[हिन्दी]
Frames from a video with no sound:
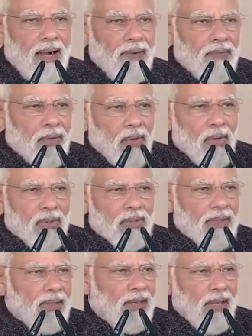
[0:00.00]

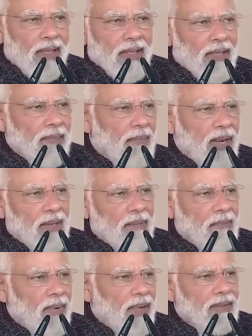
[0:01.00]
अवरोध नहीं बन
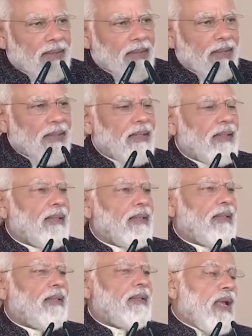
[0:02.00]
पाती
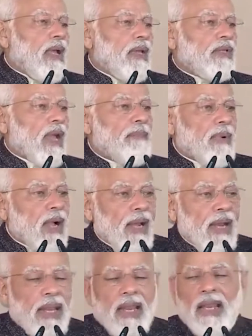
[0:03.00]
जब
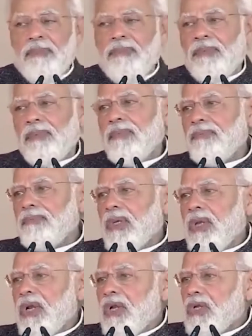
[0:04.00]
गरीब
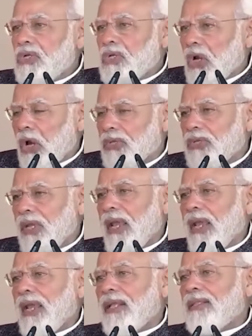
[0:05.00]

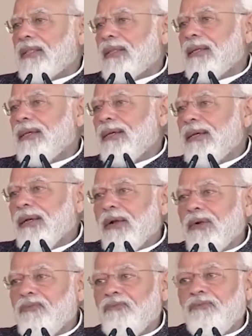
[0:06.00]
शोषित
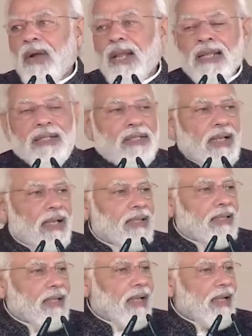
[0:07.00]

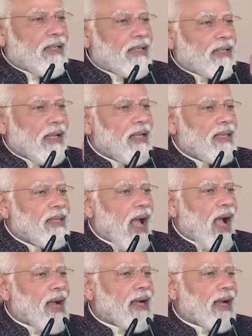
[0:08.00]
वंचित की
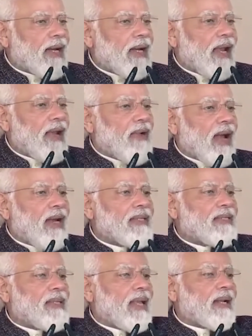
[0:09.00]
चिंता करने वाली
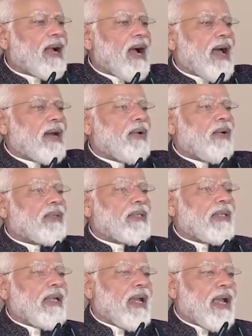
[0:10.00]
सरकार
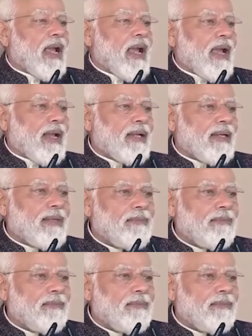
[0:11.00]
होती है